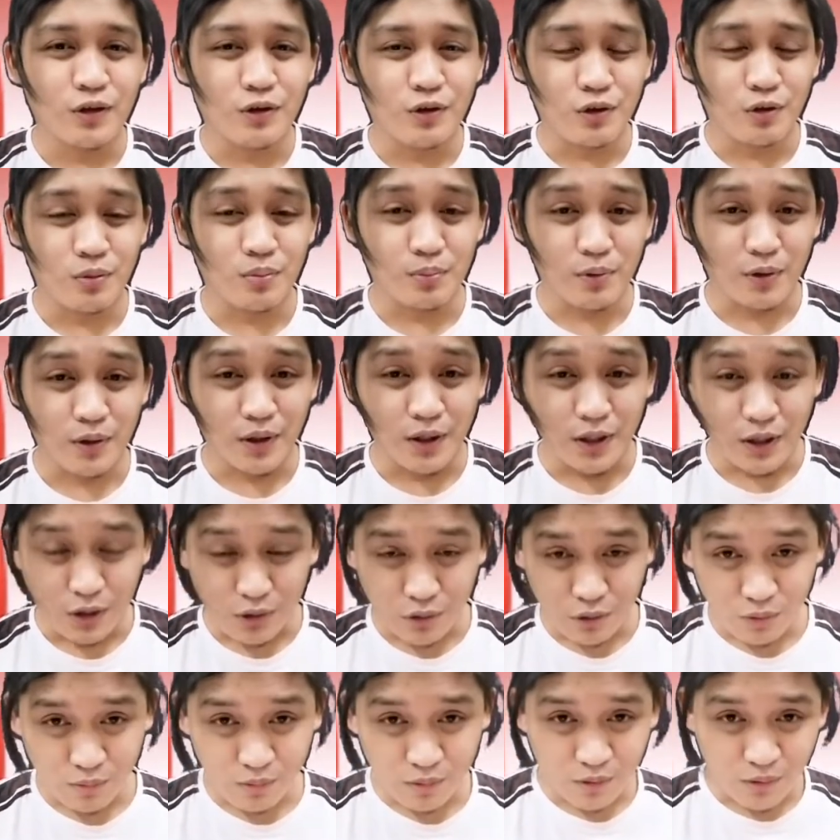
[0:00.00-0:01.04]
don't forget
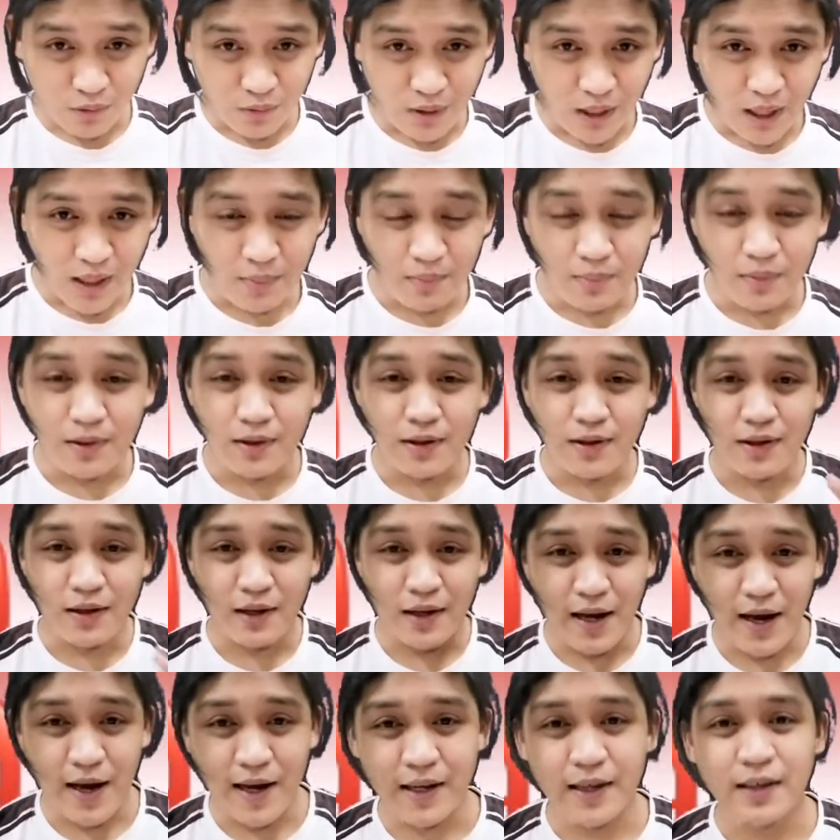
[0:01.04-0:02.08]
to subscribe,
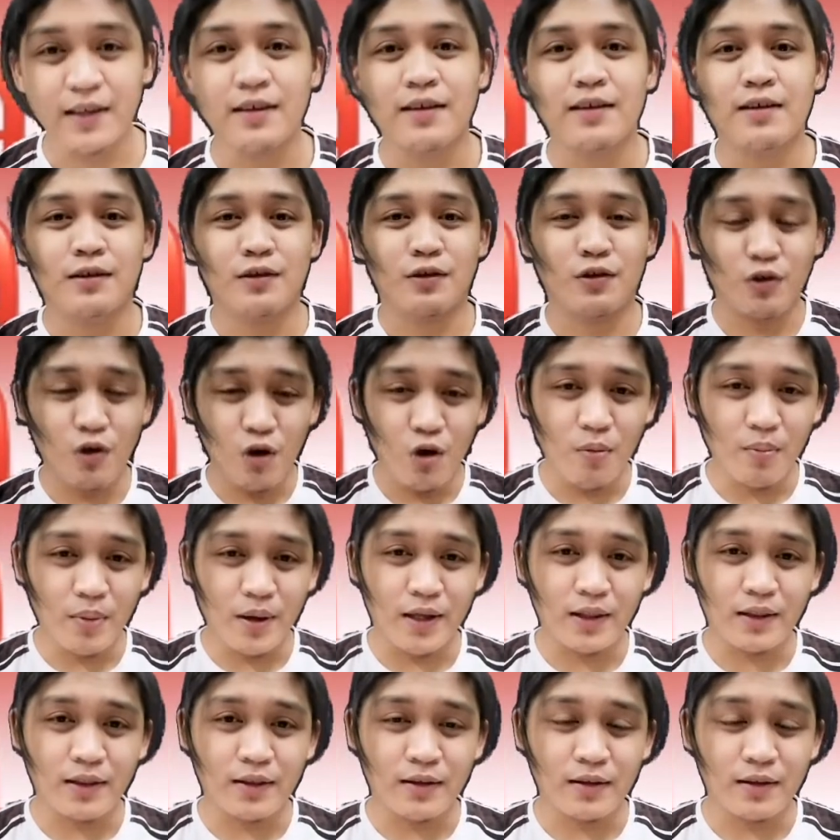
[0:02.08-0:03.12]
like,
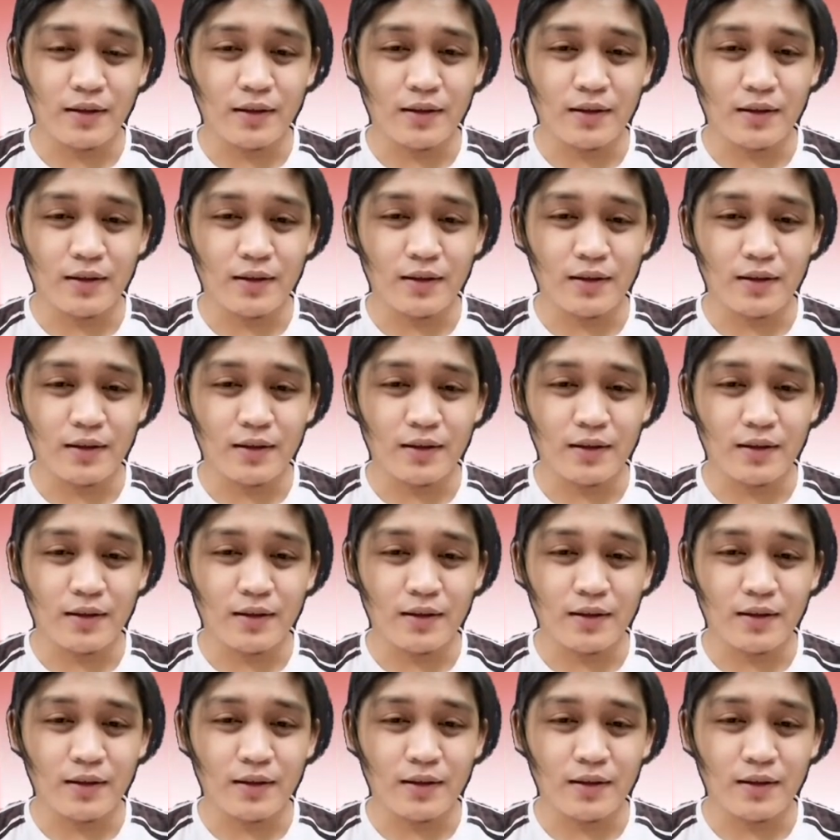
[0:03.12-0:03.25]
comment,